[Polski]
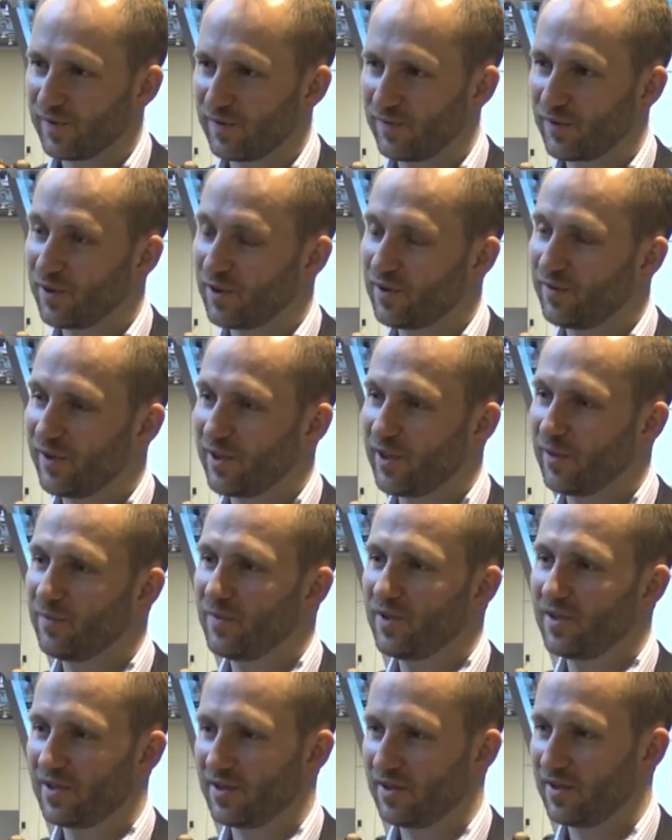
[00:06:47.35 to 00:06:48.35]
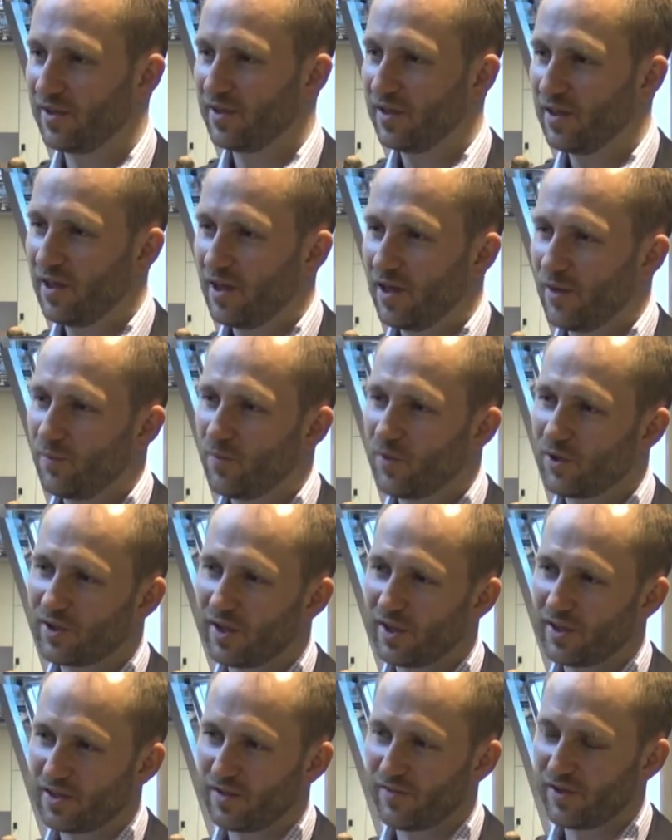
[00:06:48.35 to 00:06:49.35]
wykonywania misji można
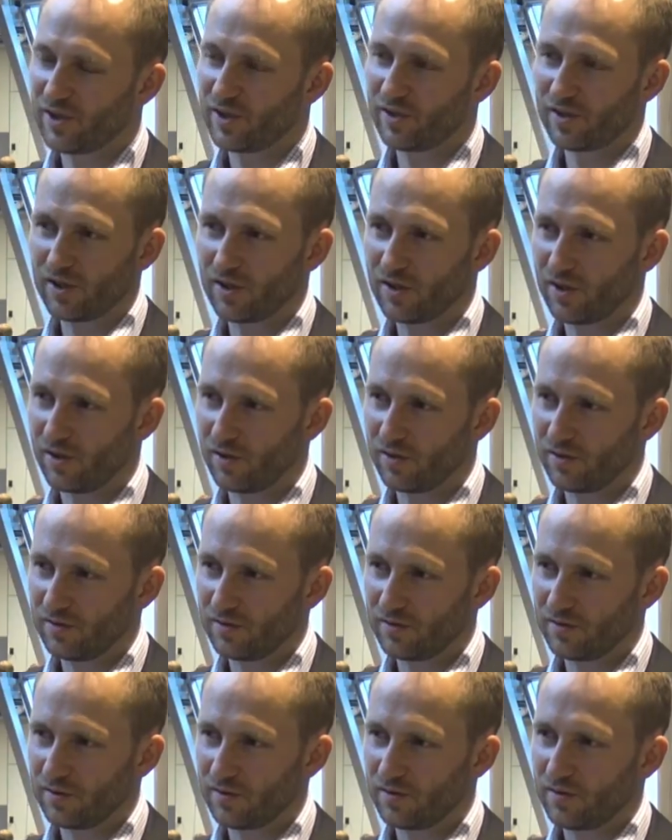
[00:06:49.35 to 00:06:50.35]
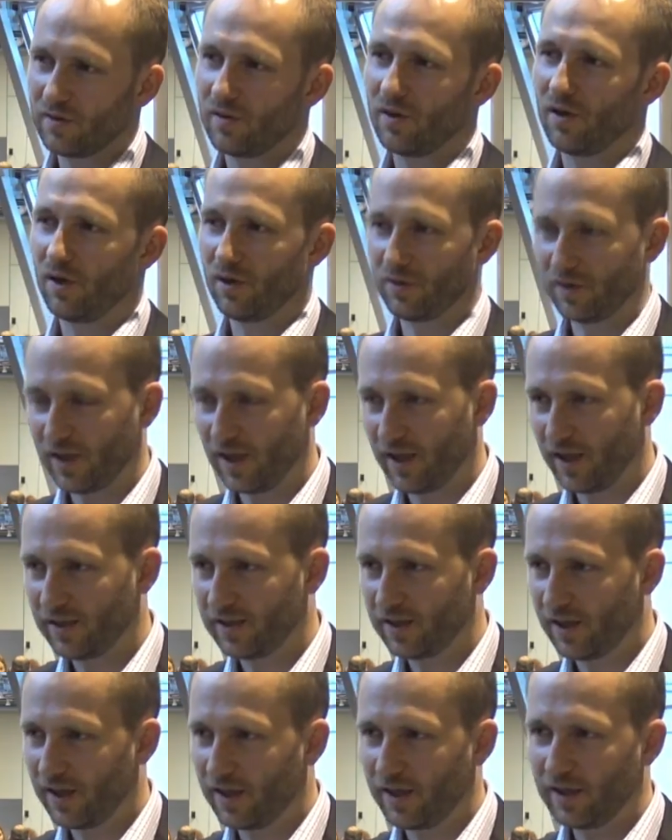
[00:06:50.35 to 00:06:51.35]
realizować nie tylko
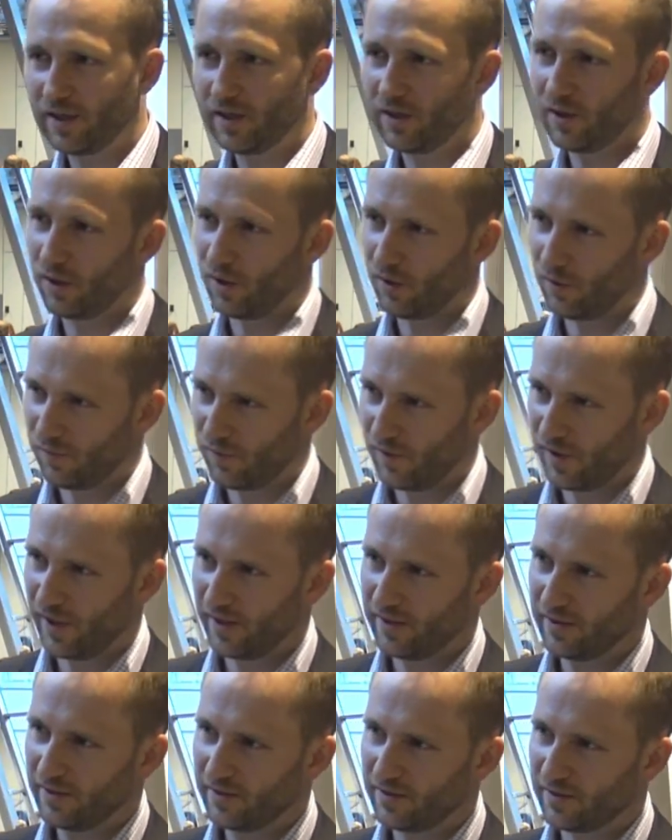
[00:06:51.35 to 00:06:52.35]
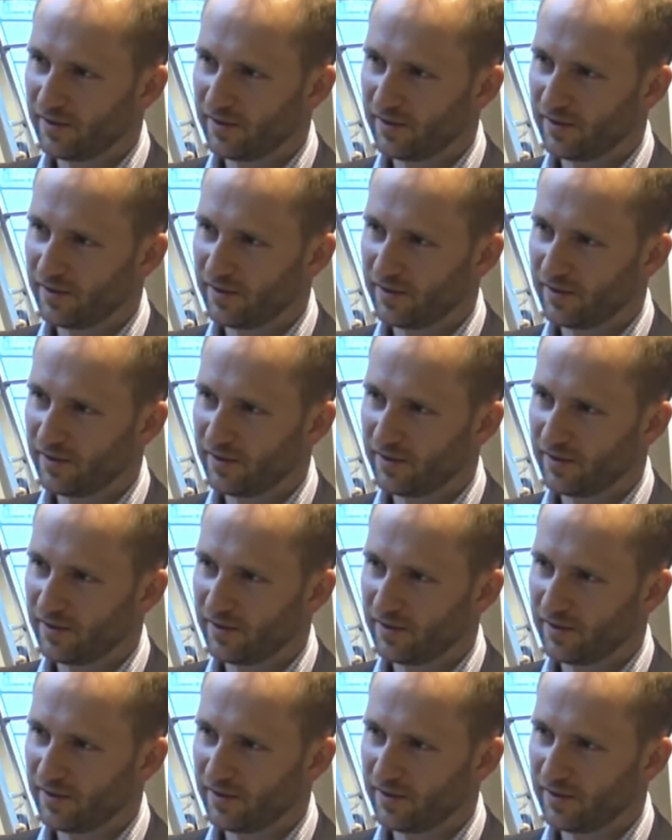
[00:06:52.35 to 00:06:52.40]
online, ale i offline.